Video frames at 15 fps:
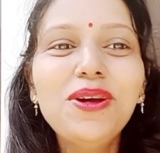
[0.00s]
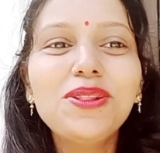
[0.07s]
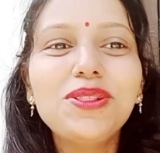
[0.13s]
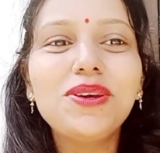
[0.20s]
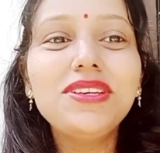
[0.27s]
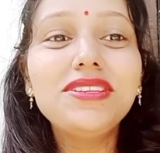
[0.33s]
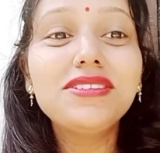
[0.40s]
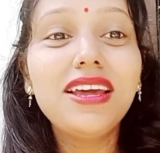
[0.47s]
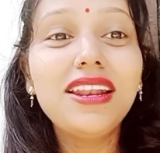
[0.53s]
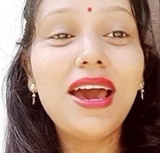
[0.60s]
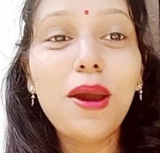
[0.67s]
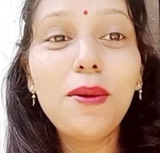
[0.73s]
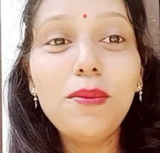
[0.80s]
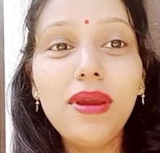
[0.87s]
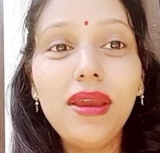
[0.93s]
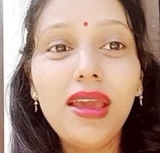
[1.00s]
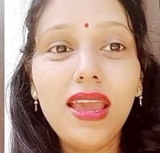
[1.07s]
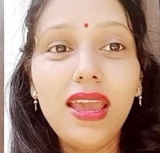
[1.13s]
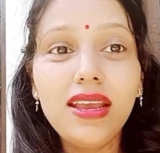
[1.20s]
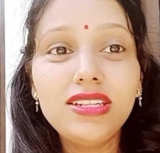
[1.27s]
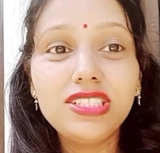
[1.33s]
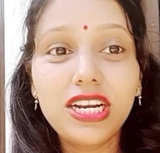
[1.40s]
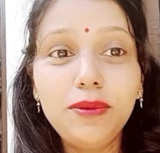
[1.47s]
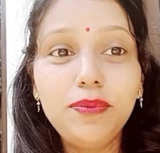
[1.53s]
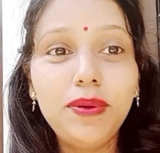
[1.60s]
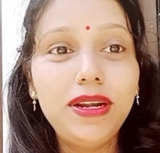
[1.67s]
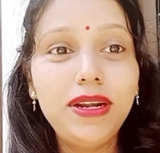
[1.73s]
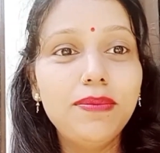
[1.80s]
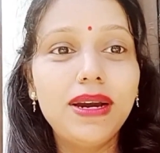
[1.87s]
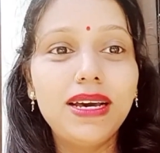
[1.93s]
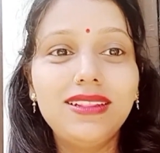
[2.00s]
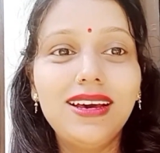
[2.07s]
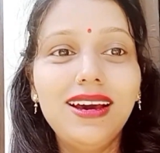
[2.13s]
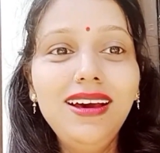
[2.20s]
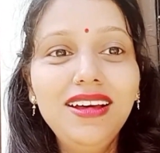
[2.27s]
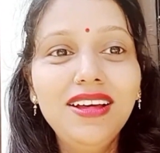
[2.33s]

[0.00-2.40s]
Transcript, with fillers: तो इसका नाम है चटपट माता